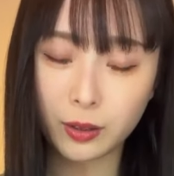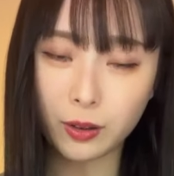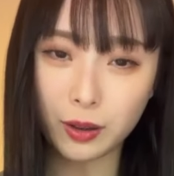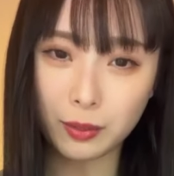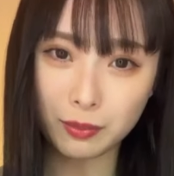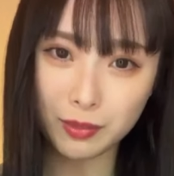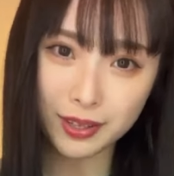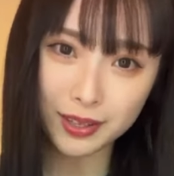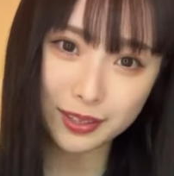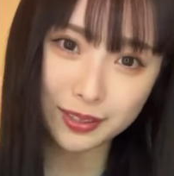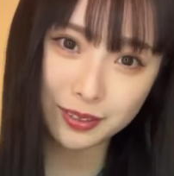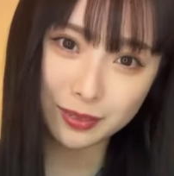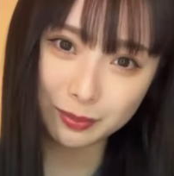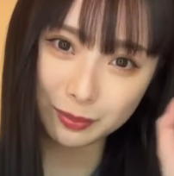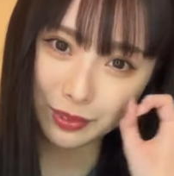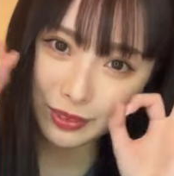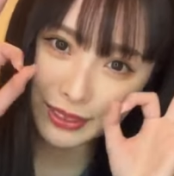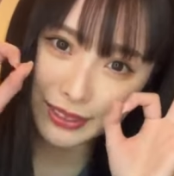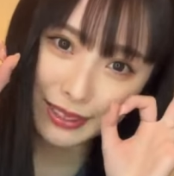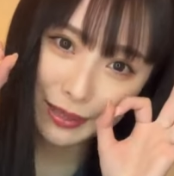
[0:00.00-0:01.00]
今日は
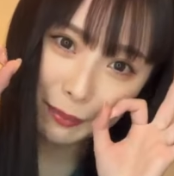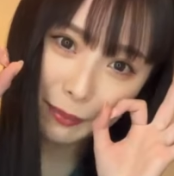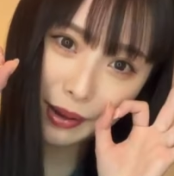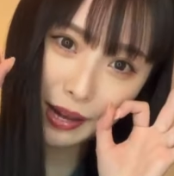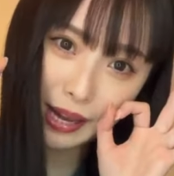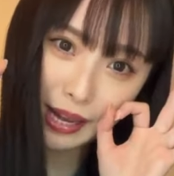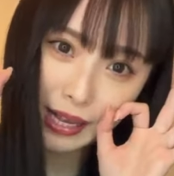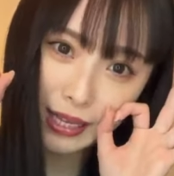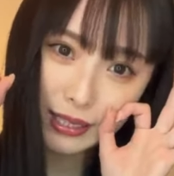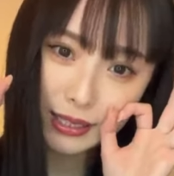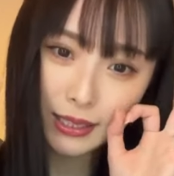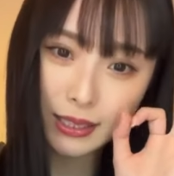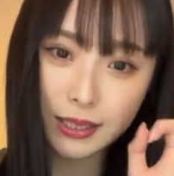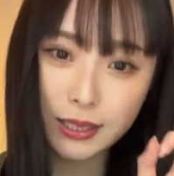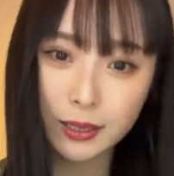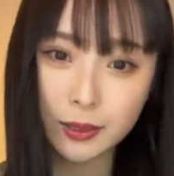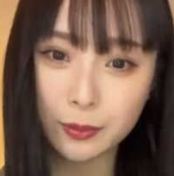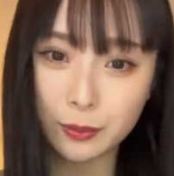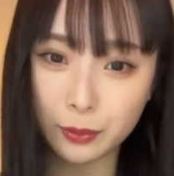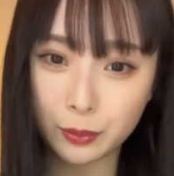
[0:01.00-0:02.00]
メイクもしてま
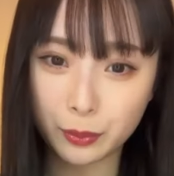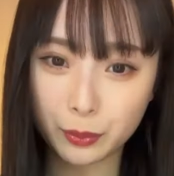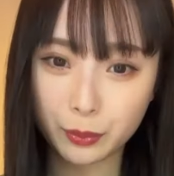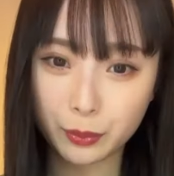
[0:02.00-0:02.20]
す